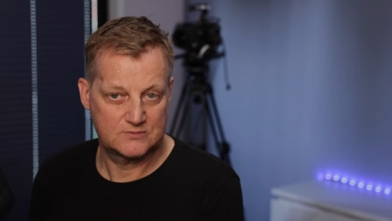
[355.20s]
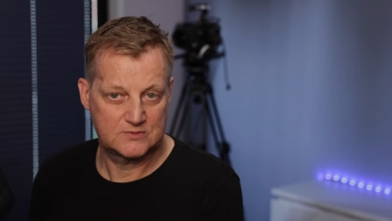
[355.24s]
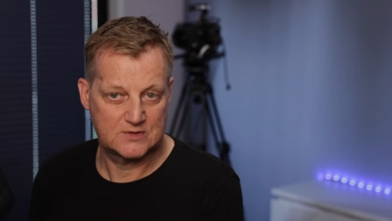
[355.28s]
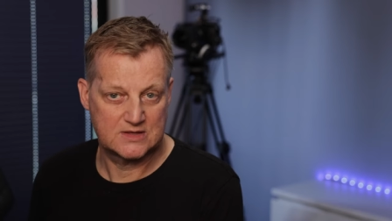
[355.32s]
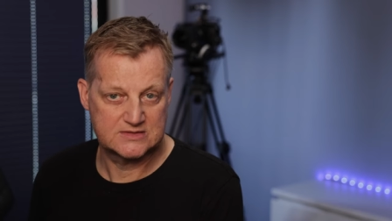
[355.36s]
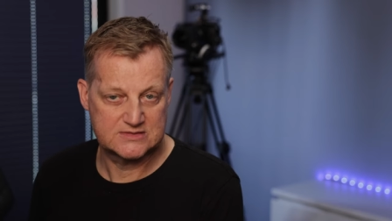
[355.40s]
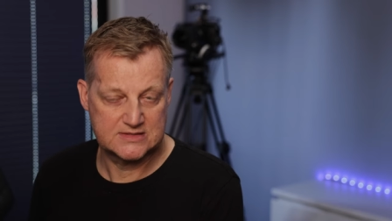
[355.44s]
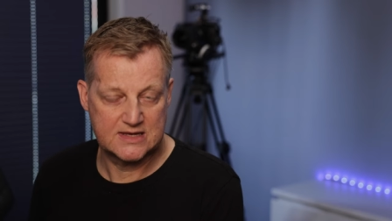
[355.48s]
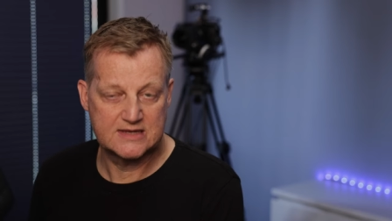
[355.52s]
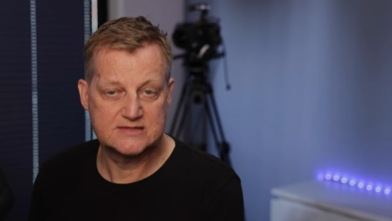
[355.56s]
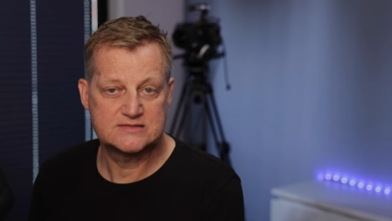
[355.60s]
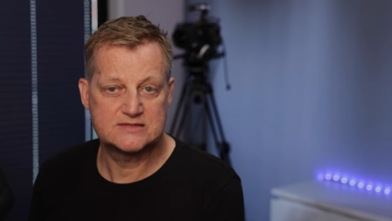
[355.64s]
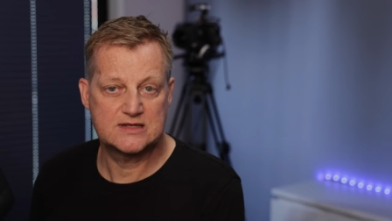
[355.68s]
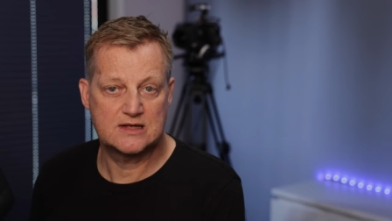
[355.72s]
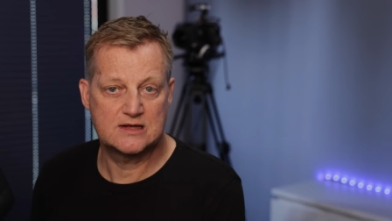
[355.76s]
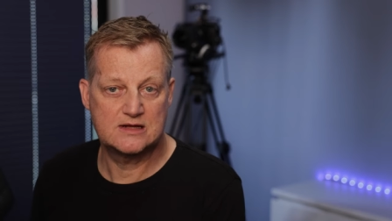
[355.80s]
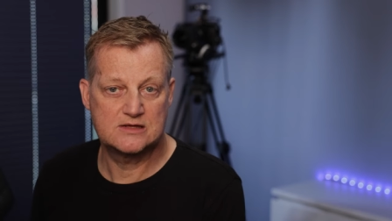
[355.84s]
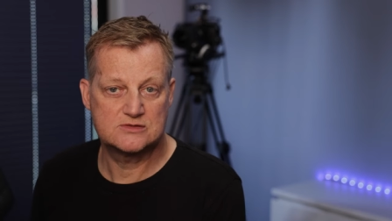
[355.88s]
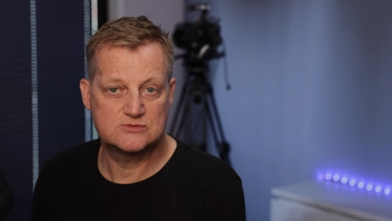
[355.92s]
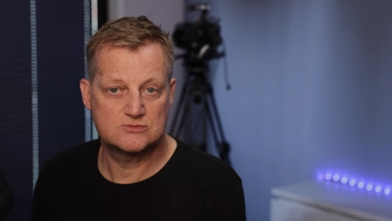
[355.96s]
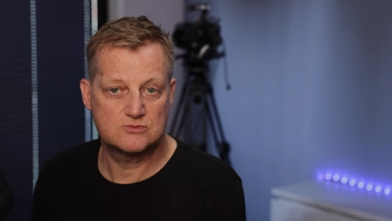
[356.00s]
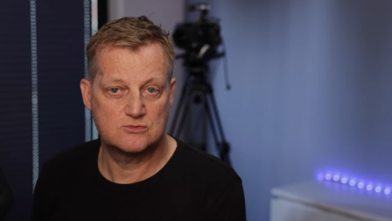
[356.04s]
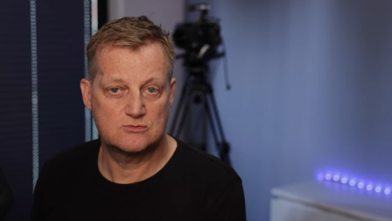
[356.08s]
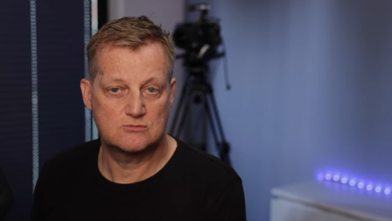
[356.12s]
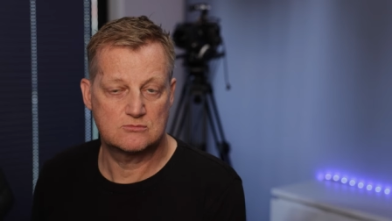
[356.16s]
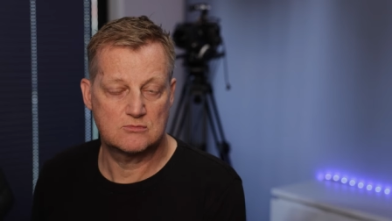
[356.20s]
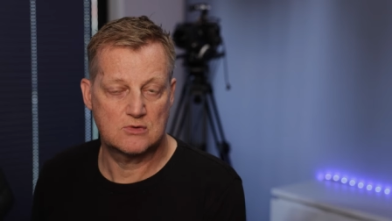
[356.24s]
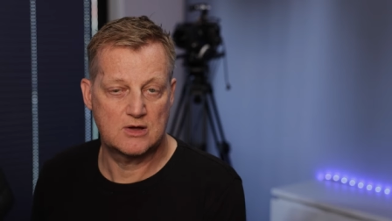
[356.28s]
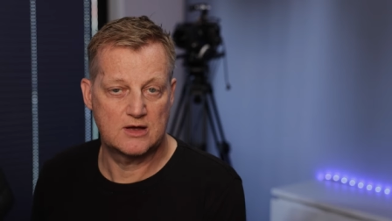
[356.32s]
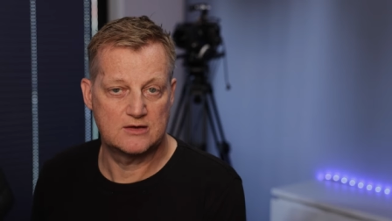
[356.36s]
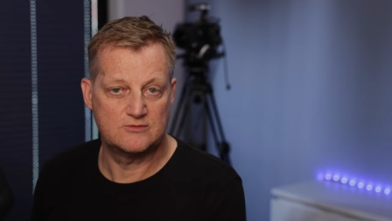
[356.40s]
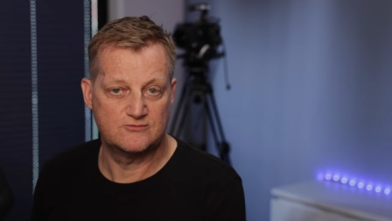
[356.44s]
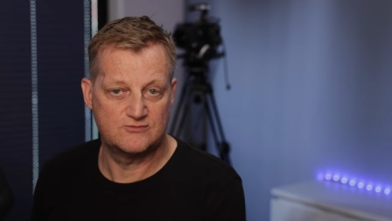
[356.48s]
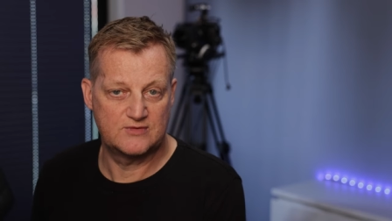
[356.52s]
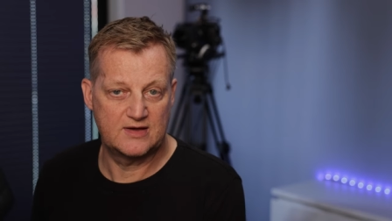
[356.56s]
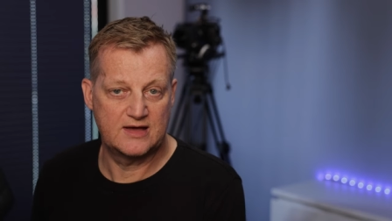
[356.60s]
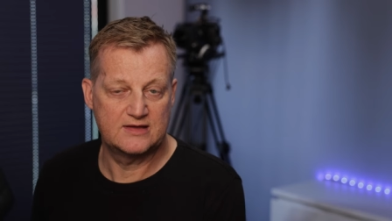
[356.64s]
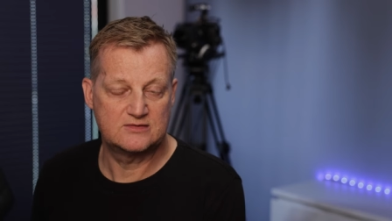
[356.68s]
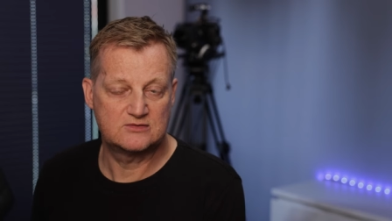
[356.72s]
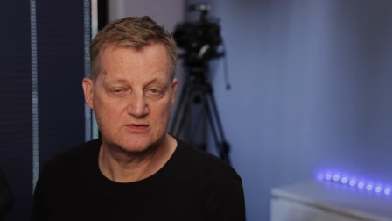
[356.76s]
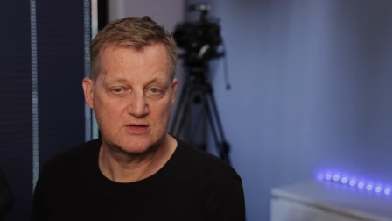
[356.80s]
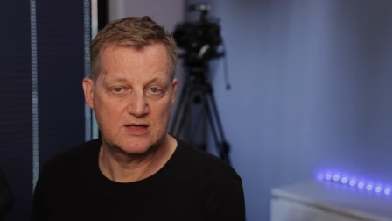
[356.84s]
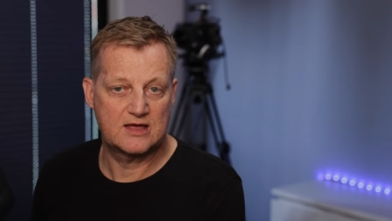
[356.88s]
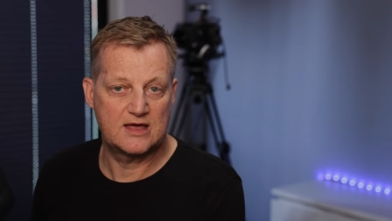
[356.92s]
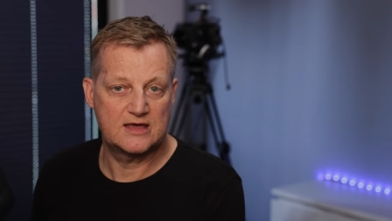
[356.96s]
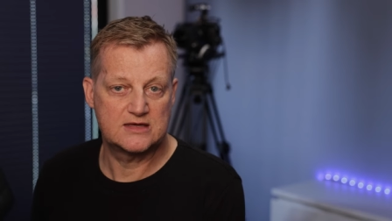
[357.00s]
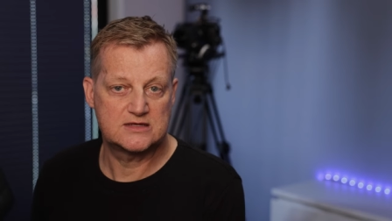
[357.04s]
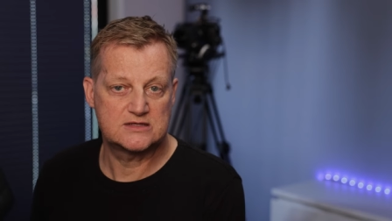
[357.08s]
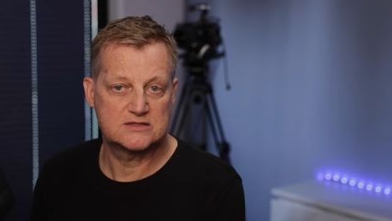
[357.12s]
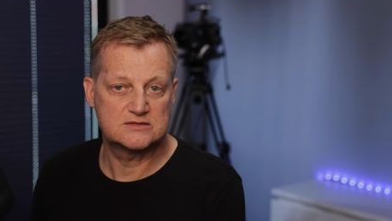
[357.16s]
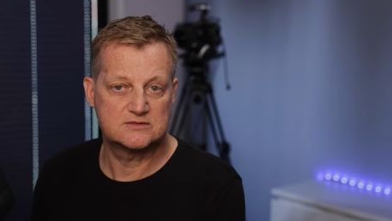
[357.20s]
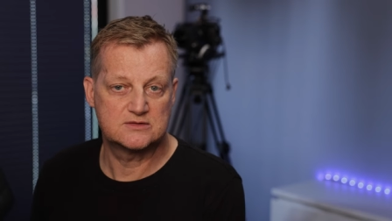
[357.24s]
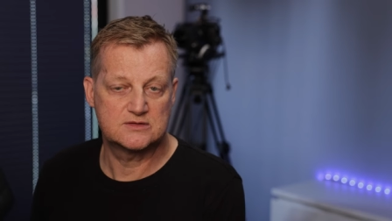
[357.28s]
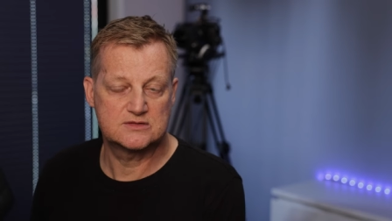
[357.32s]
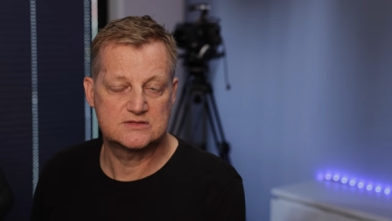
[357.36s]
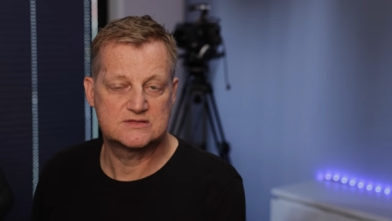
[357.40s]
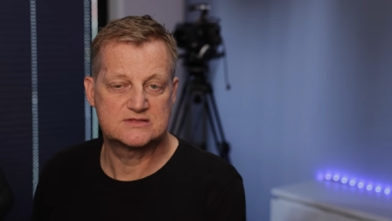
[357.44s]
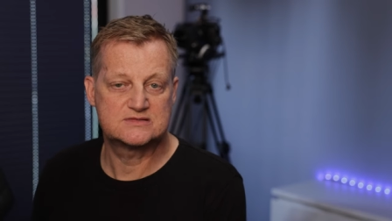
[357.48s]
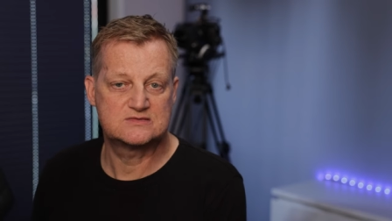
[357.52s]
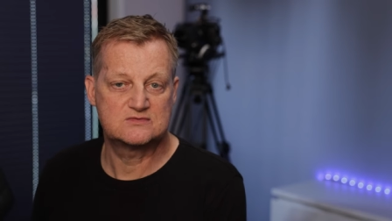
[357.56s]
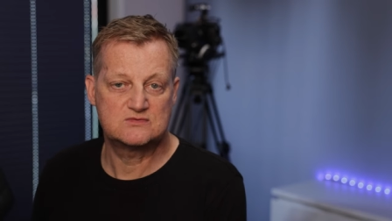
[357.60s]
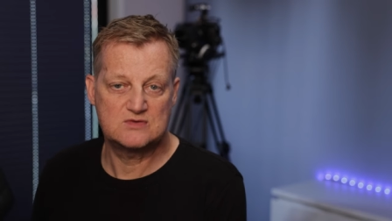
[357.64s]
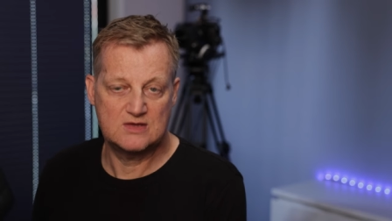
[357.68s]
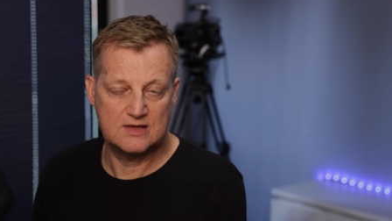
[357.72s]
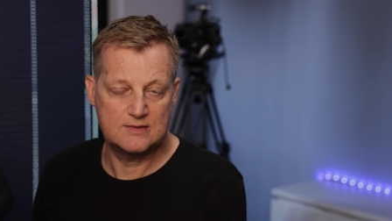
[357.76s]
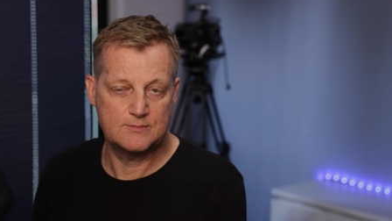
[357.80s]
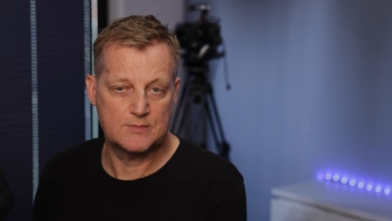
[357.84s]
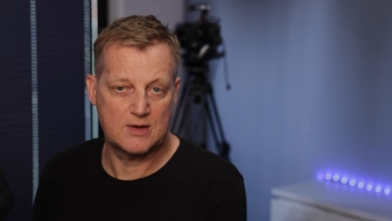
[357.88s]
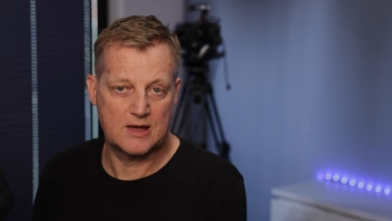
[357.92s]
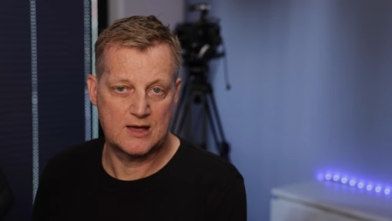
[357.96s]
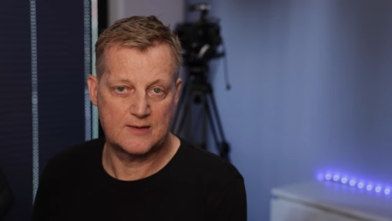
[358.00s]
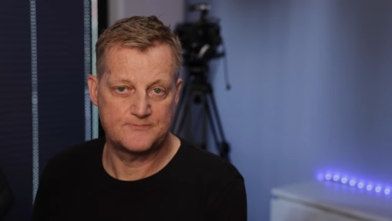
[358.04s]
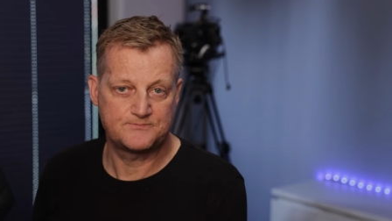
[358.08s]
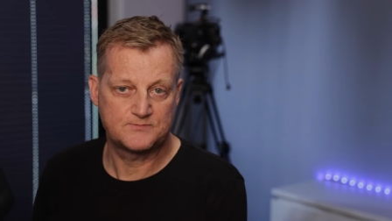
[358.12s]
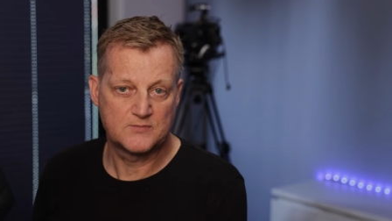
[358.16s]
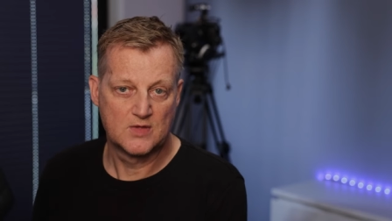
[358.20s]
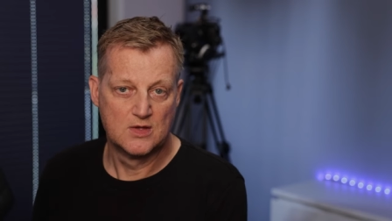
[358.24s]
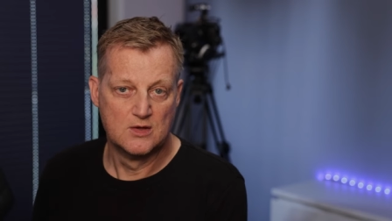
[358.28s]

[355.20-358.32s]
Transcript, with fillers: Das heißt also ein weitreichendes Thema.